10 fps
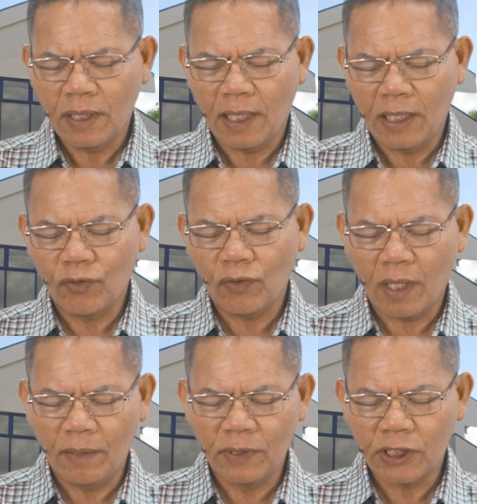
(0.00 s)
dahil ito
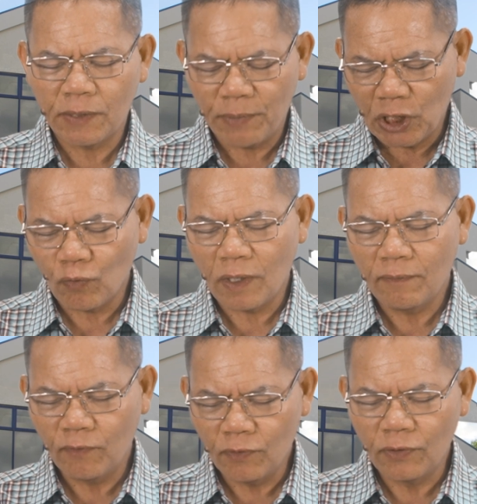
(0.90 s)
ang aming spiritual
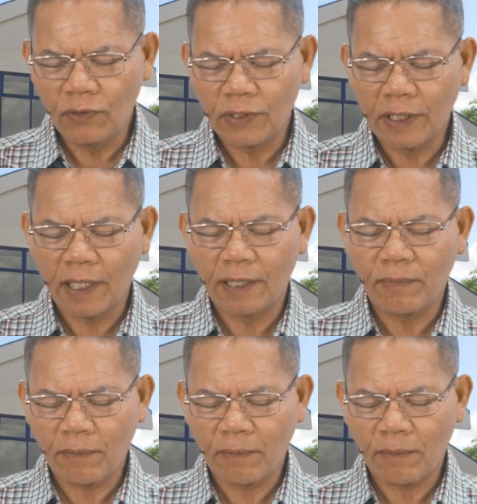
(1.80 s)
food, Lord God.